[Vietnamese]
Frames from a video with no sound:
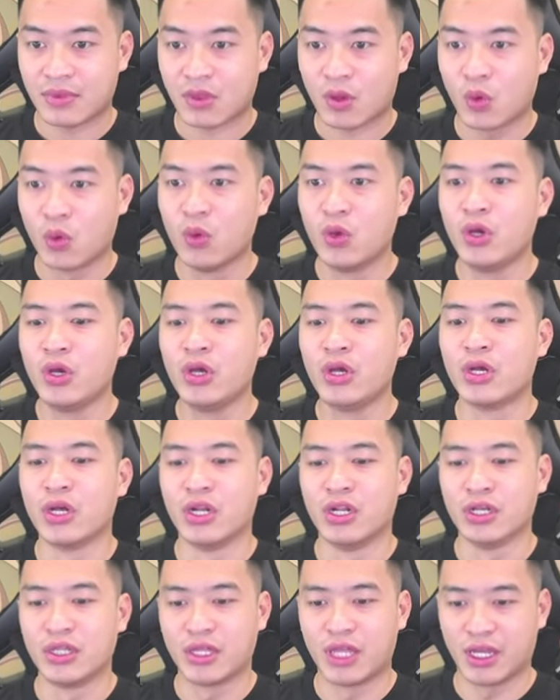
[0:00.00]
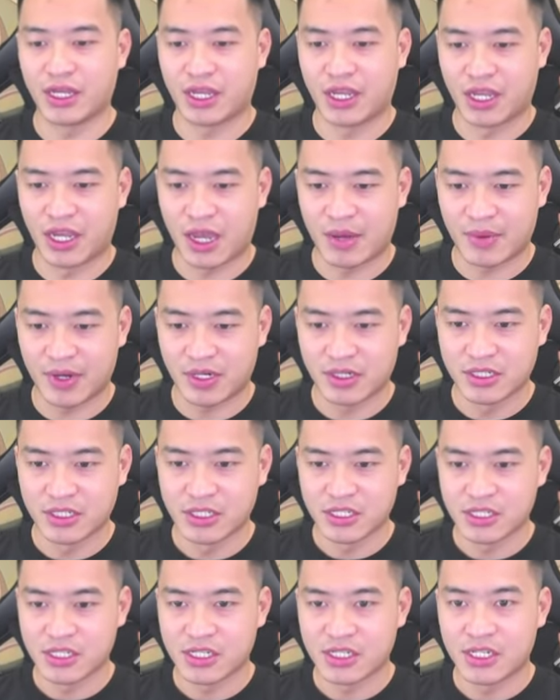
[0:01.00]
Ui, lý tịnh anh em ạ.
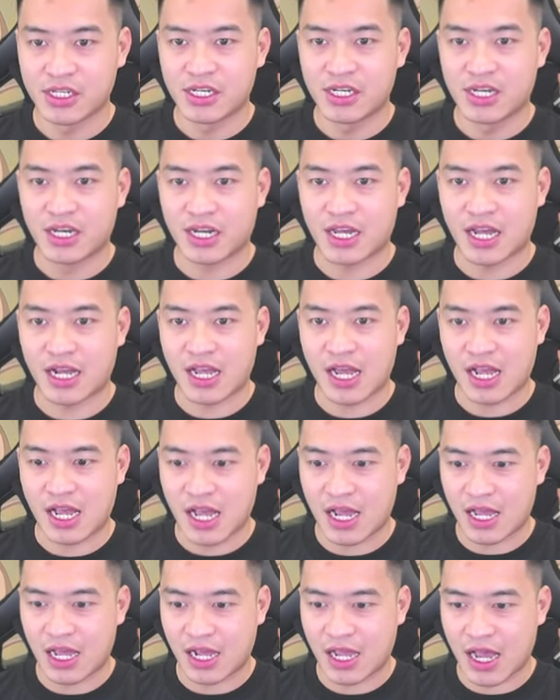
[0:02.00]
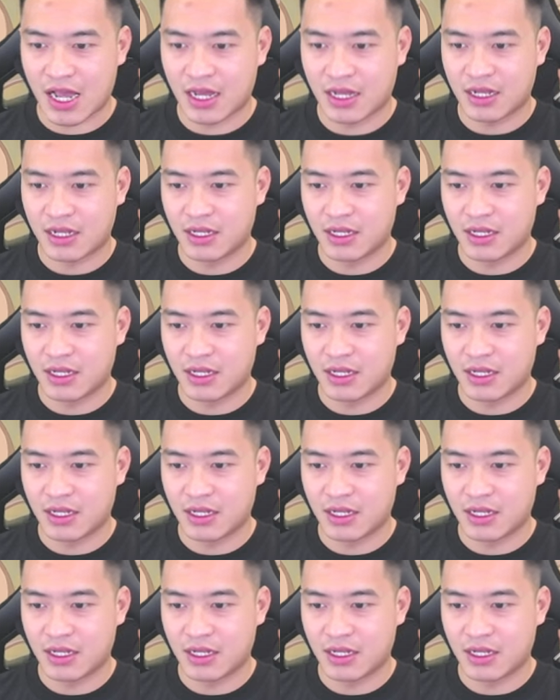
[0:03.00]
Căng căng căng căng căng.